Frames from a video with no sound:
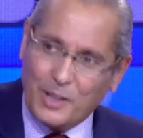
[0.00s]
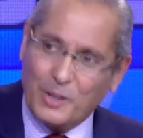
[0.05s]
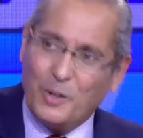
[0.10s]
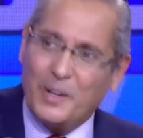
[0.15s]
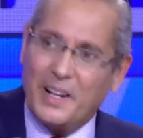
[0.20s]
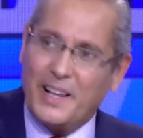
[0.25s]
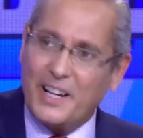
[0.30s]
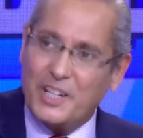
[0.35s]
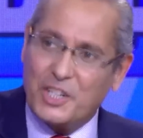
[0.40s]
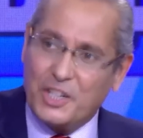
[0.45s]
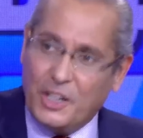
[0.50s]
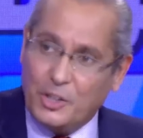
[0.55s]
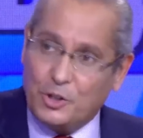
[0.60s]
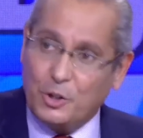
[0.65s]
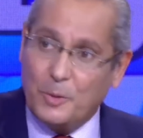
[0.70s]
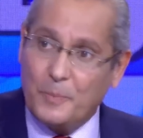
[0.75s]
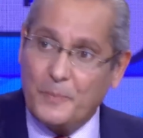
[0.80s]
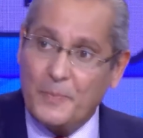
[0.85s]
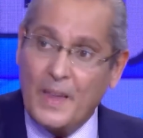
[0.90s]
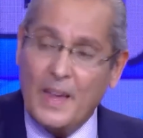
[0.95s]
اخرى
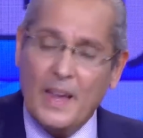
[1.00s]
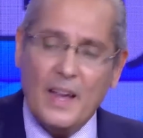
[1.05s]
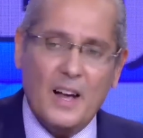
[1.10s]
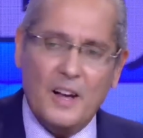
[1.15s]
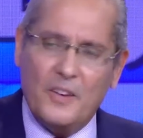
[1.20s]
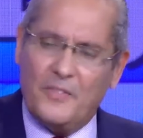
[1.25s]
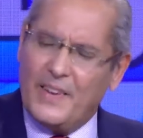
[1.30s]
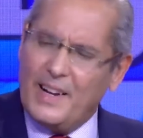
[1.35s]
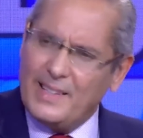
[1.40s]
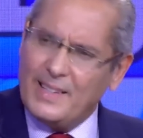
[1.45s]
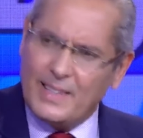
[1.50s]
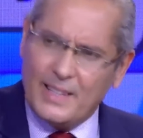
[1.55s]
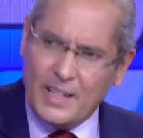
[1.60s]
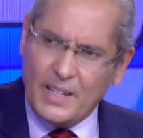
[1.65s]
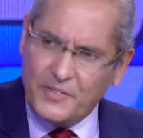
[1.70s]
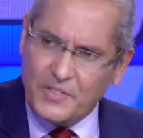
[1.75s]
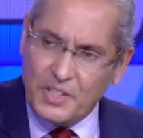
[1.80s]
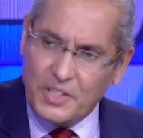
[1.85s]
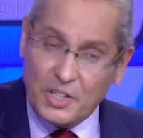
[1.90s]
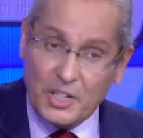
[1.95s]
رجعتهم، فرنسا
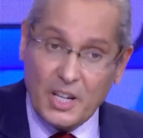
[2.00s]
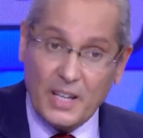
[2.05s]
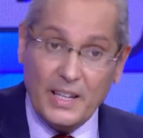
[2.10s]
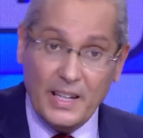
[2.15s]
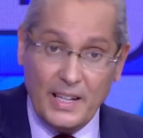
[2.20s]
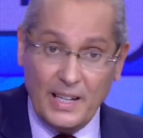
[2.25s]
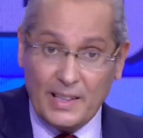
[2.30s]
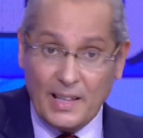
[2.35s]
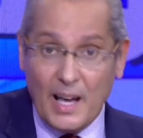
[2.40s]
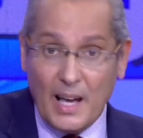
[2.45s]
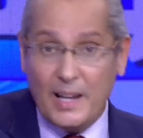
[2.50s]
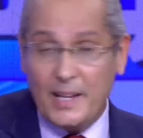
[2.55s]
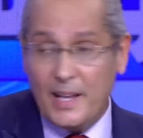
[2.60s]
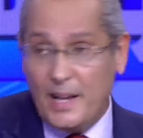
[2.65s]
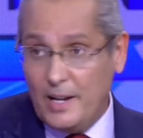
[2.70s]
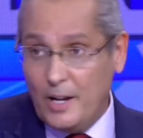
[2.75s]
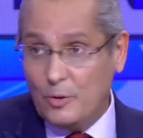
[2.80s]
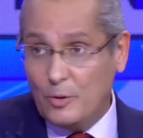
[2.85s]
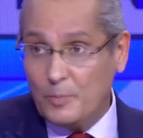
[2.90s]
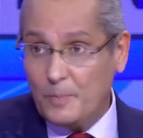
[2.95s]
نفس الشيء، ايطاليا
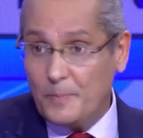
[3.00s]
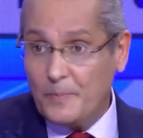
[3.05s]
اليوم